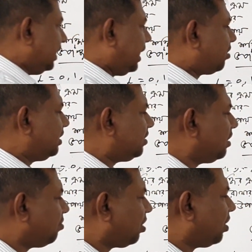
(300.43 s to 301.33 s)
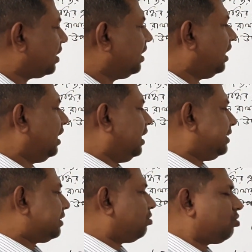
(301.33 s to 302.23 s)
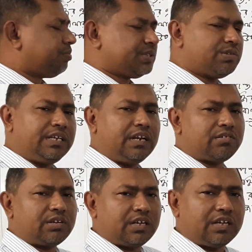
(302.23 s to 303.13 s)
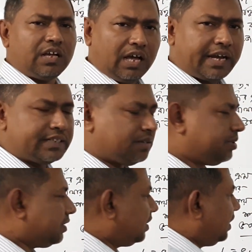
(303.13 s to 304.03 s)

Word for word: এখন দিয়ে যদি বলা হয় যে কোন উপস্তরে ইলেকট্রনটা আগে যাবে